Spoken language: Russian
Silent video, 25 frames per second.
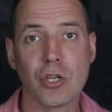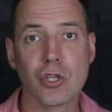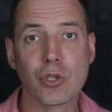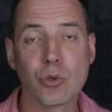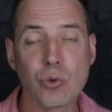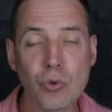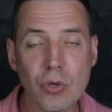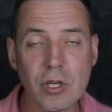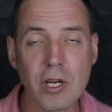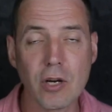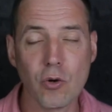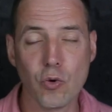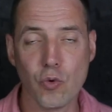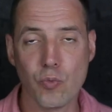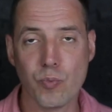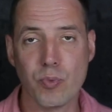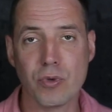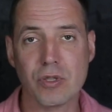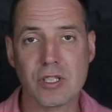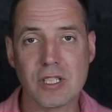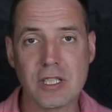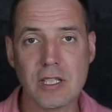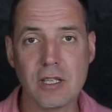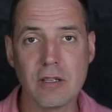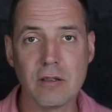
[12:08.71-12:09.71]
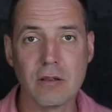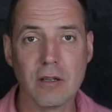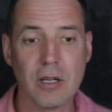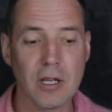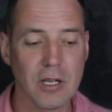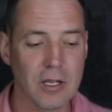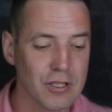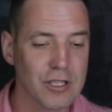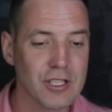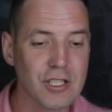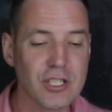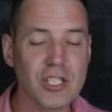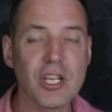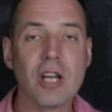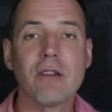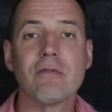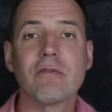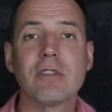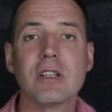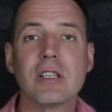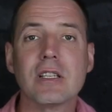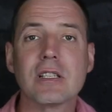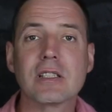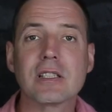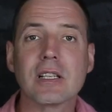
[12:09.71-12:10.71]
что я упустил, с чем
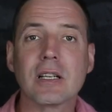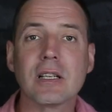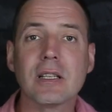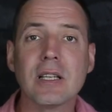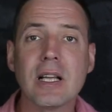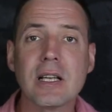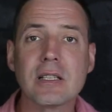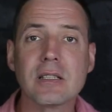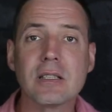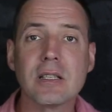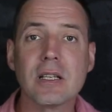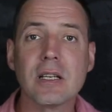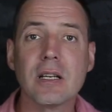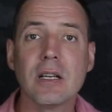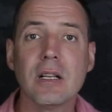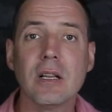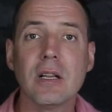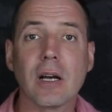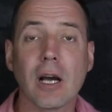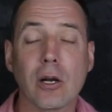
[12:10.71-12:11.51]
вы не согласны.